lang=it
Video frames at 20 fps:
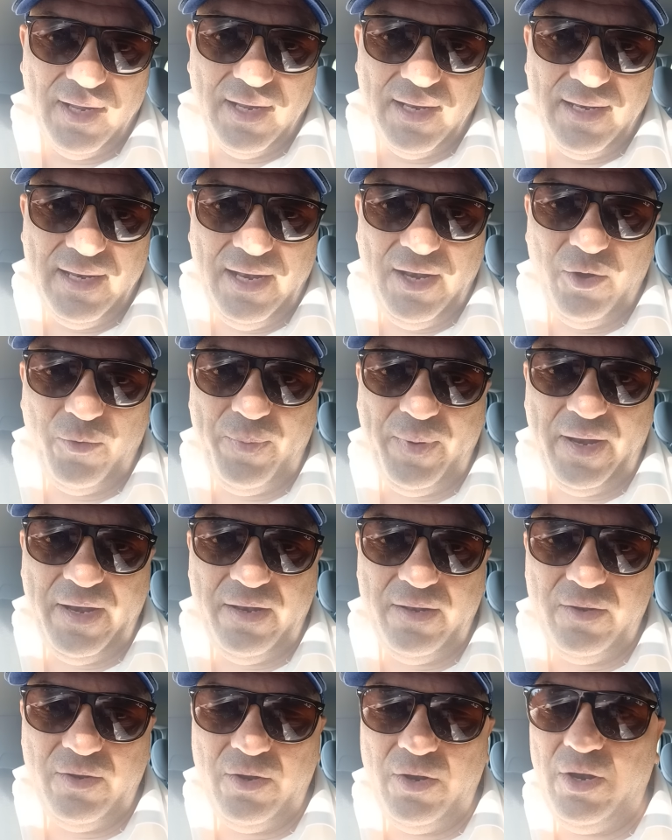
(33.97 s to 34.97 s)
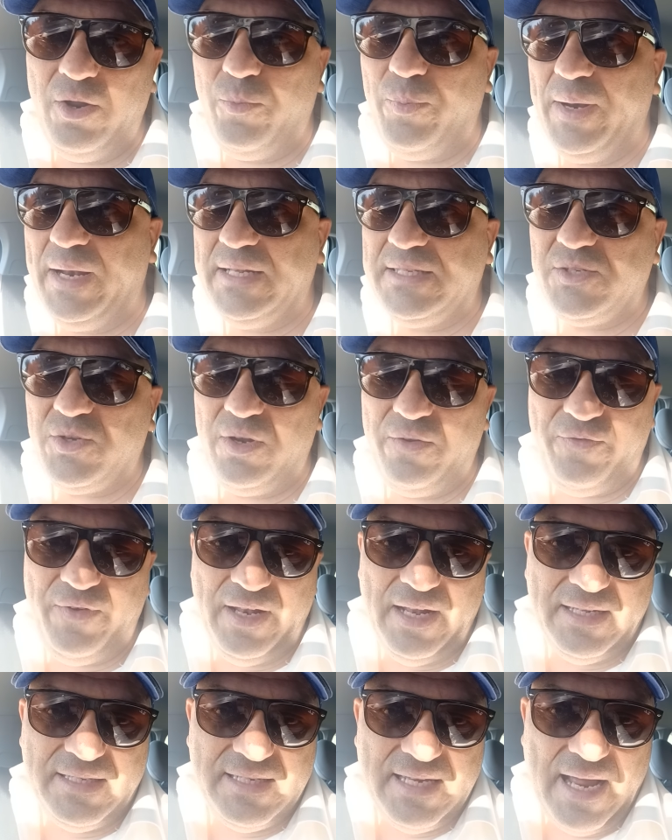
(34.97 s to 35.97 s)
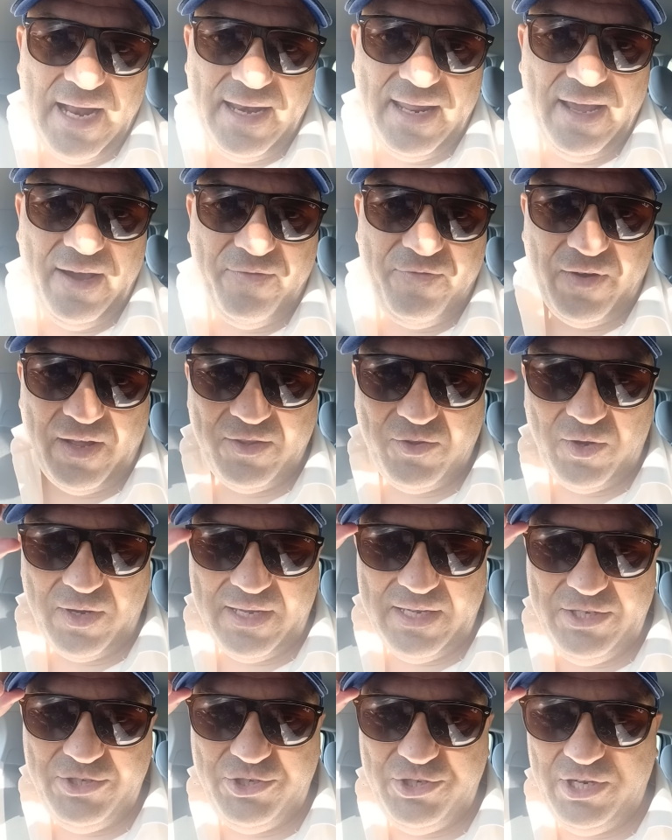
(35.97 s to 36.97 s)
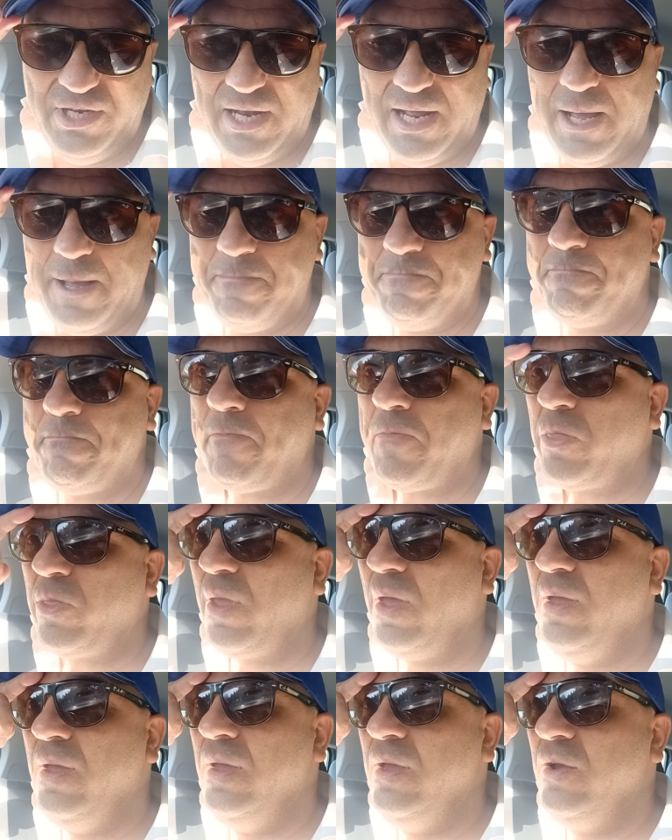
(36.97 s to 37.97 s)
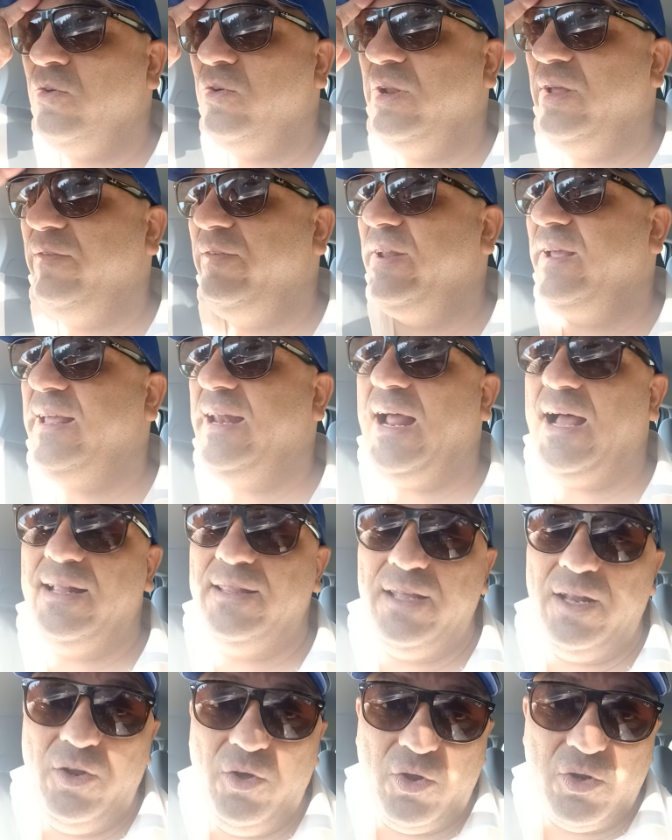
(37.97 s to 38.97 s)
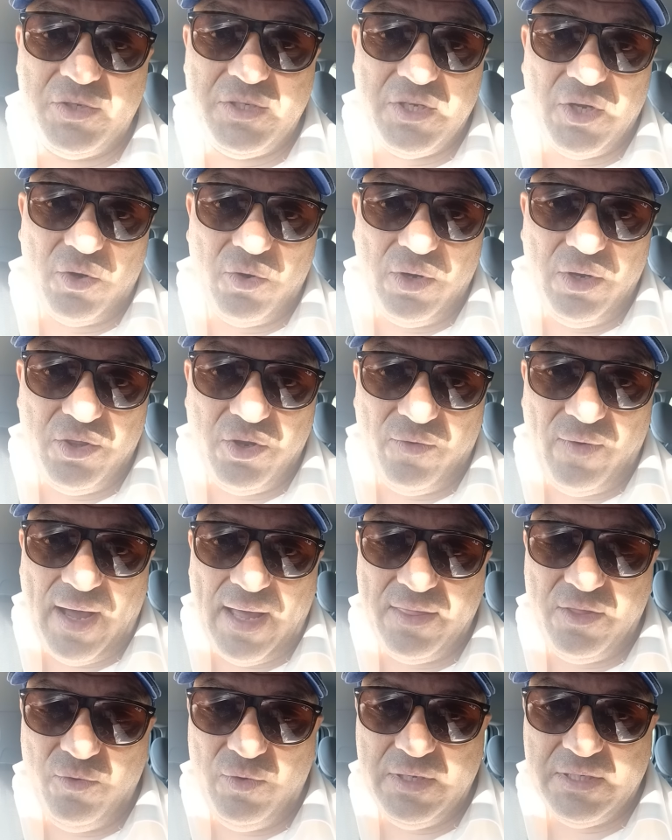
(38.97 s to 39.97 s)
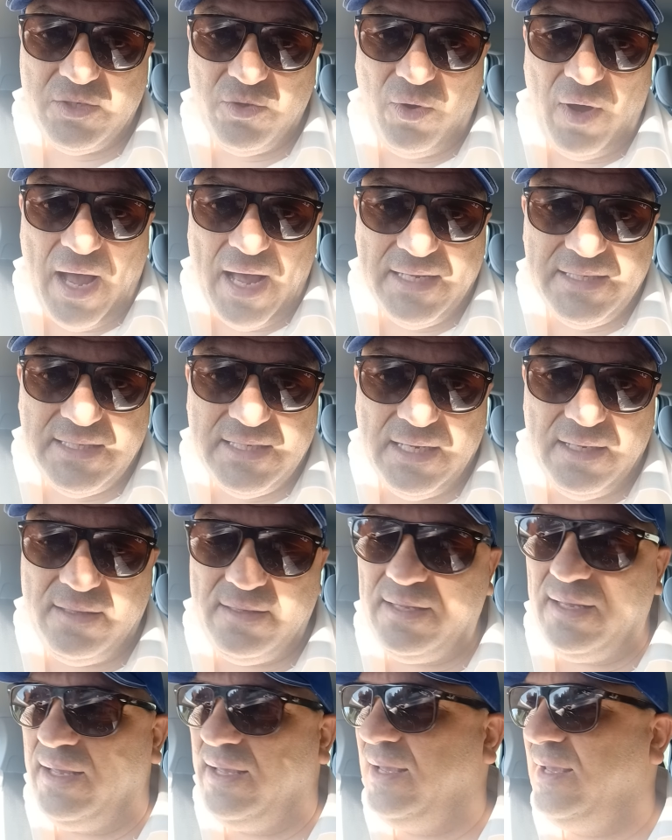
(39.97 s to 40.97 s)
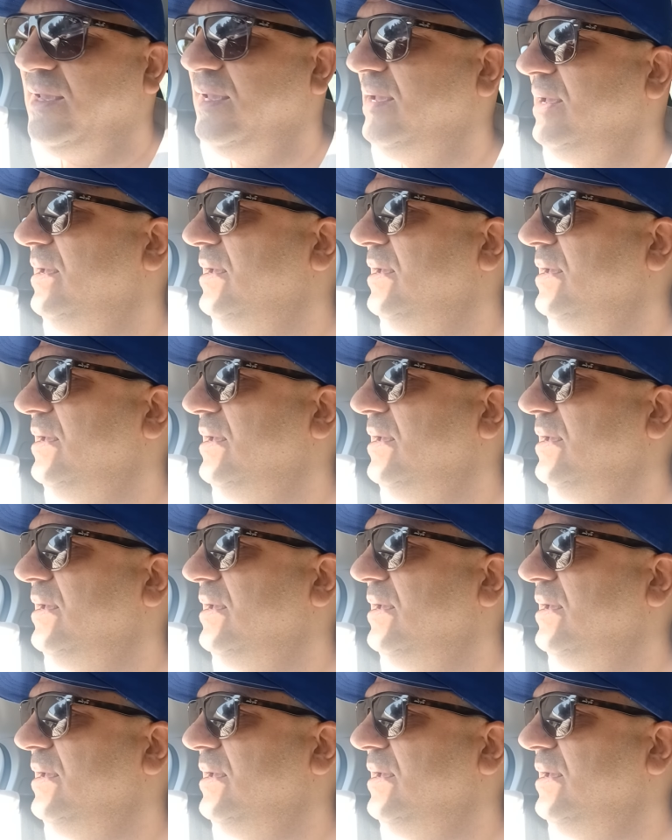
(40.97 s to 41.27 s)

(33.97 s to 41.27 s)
nelle, oper nelle operazioni finanziarie che ha fatto anche in Cina con Evergrande. Loro sono ritrovati questo asset eh,